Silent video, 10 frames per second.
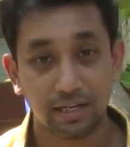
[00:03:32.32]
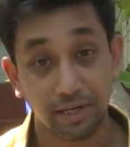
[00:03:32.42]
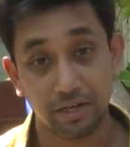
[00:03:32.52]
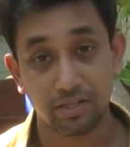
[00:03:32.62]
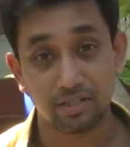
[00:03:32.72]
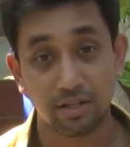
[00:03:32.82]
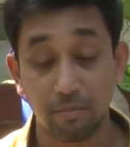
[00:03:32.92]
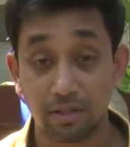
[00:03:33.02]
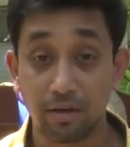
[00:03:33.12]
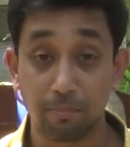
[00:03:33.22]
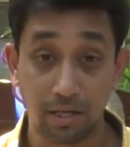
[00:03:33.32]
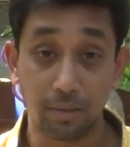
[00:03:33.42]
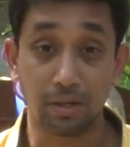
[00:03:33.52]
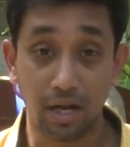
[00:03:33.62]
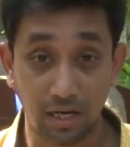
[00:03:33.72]
டெக்னீஷியன்ஸ்லாம் பார்த்திங்கன்னா
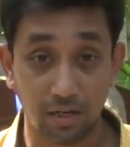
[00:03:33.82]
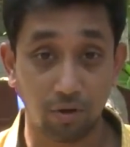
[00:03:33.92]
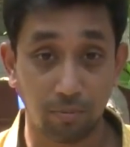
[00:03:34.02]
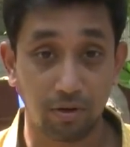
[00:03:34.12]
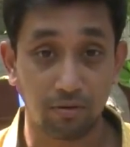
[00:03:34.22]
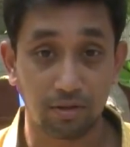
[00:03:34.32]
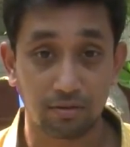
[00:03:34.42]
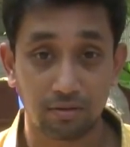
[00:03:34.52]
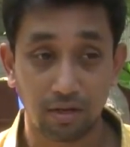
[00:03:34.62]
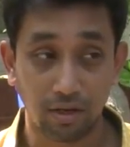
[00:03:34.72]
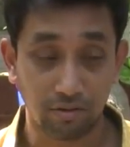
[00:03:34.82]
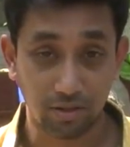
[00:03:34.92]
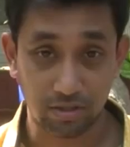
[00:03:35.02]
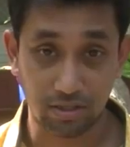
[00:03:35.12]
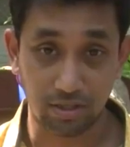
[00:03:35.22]
பெரிய பெரிய ஆள்கிட்ட ஒர்க் பண்ணுவாங்க
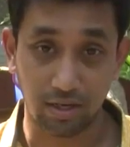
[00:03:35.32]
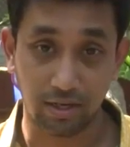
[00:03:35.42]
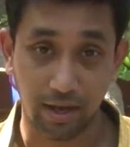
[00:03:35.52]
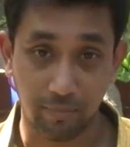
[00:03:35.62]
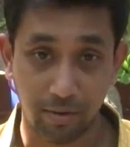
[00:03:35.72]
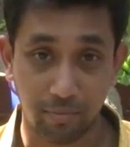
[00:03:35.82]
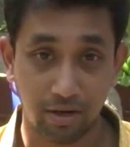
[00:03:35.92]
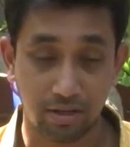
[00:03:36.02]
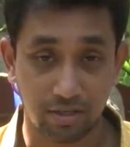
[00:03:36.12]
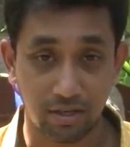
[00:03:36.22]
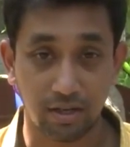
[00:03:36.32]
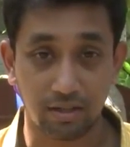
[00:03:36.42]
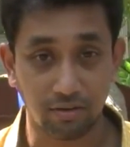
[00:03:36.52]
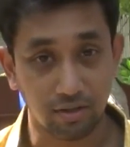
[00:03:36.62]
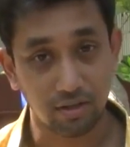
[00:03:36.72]
அரவிந்த் கிருஷ்ணா சார் கிட்ட கேமராமேன் அசிஸ்டண்ட்டாக
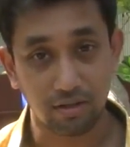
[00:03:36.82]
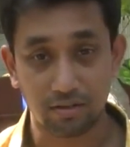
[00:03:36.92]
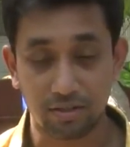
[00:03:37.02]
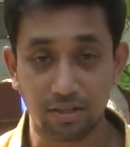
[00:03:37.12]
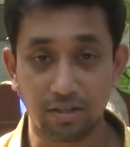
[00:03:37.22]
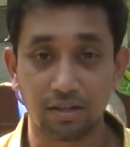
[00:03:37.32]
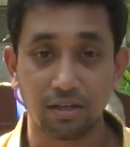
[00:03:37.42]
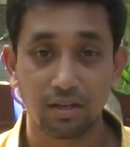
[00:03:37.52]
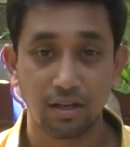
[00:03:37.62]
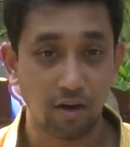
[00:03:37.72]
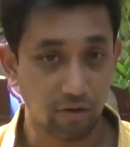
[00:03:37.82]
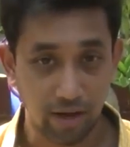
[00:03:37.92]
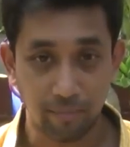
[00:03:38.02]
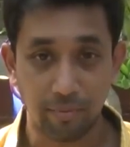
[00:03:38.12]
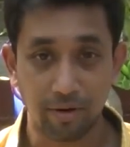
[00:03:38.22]
இருந்தவர் தான் ஸ்ரீதர் அவர்
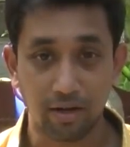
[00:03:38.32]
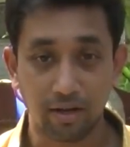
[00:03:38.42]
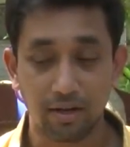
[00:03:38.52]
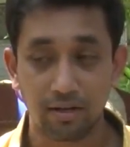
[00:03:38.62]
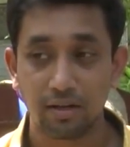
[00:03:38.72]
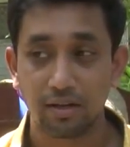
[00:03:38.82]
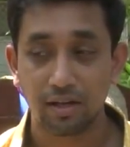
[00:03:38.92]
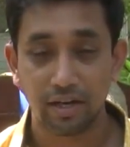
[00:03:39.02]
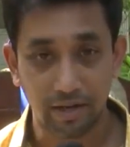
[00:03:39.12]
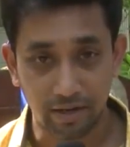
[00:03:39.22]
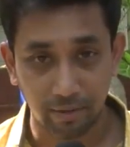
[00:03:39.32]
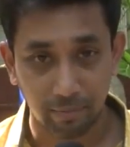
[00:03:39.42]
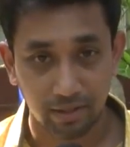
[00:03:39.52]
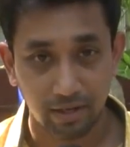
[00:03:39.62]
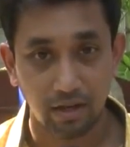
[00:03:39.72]
கேமராமேனாக இருக்கார்
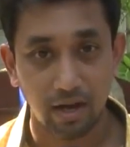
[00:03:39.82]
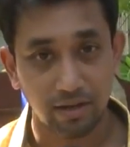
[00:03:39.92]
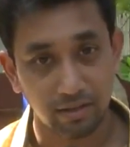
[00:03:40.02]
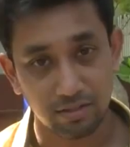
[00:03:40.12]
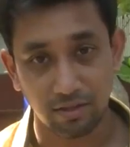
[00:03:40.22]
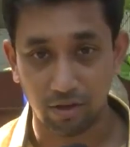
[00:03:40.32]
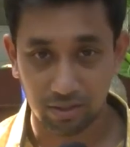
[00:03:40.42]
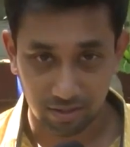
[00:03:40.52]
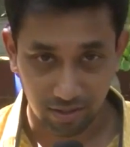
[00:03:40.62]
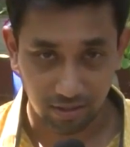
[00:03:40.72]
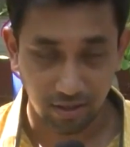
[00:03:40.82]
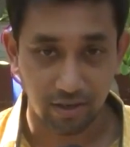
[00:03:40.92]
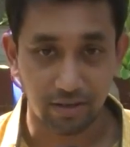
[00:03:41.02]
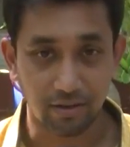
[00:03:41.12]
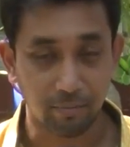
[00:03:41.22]
எடிட்டர் பார்த்திங்கன்னா ஆண்டனி சாரோட அசிஸ்டண்ட்
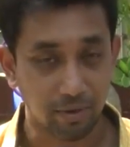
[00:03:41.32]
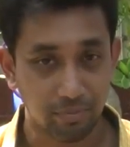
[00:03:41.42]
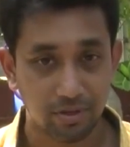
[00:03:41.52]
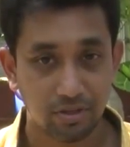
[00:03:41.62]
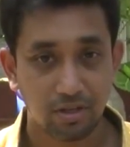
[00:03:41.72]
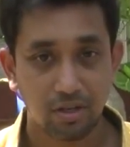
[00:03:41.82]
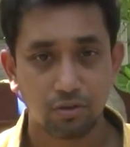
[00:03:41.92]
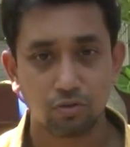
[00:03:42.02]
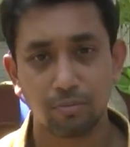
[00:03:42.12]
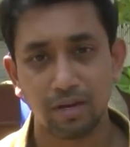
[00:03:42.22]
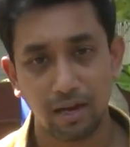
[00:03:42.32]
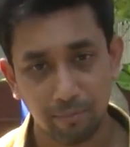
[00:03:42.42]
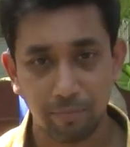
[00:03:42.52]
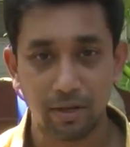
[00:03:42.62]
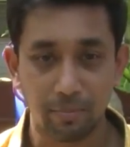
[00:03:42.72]
தான் எடிட்டர் பரமேஷ் ஸோ இந்த மாதிரி
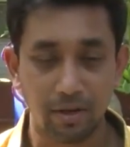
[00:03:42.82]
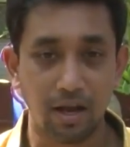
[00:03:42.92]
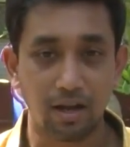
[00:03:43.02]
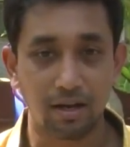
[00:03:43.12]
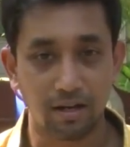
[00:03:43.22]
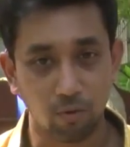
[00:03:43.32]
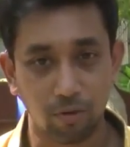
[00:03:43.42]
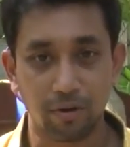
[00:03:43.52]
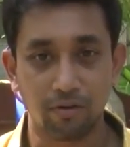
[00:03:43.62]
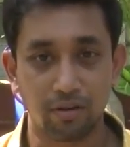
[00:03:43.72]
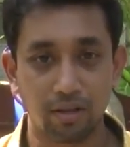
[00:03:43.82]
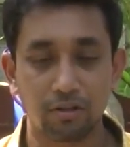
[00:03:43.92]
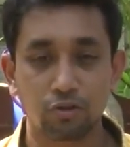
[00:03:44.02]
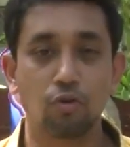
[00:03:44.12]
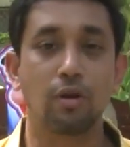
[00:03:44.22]
எல்லாமே பெரிய பெரிய ஆளுங்கிட்ட ஒர்க் பண்ணுவாங்க
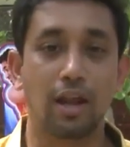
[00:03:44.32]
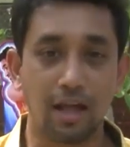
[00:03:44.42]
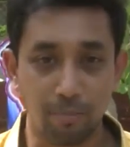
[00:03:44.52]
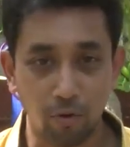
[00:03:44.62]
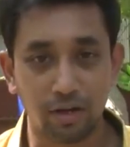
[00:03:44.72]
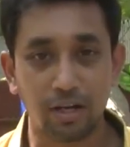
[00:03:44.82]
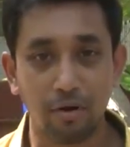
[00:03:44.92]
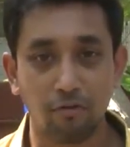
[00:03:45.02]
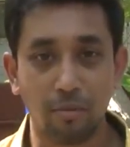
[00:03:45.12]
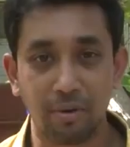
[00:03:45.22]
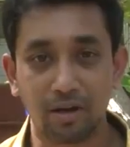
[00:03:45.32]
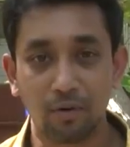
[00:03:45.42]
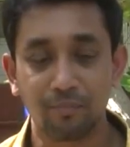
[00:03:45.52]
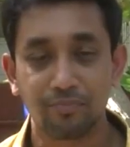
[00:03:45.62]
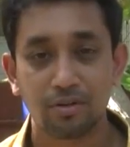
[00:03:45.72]
தான் ஸோ எல்லாருமே ஒரு டீமாக ஃபார்ம்
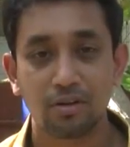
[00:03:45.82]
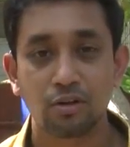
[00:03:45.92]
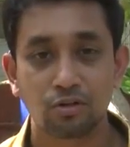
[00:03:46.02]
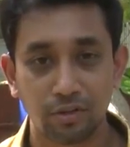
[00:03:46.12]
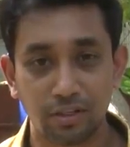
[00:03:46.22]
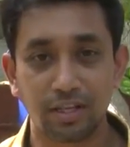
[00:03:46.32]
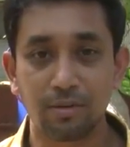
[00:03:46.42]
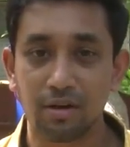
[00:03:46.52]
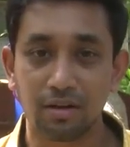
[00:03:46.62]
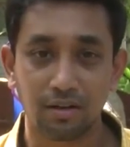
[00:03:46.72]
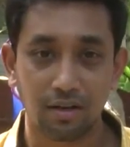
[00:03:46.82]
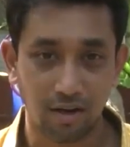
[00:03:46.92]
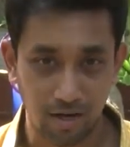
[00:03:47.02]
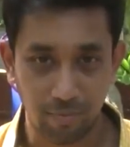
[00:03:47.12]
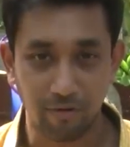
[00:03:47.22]
ஆகிருக்கும் ஸோ இந்த டீமை
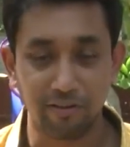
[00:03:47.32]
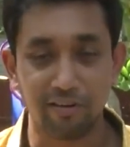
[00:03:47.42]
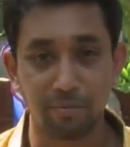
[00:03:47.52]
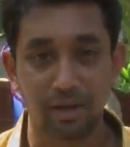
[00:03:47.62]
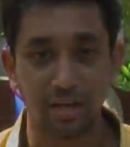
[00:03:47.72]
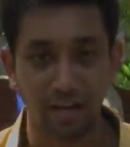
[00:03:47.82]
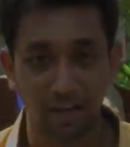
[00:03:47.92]
கண்டிப்பாக வரவேற்பீங்கன்னு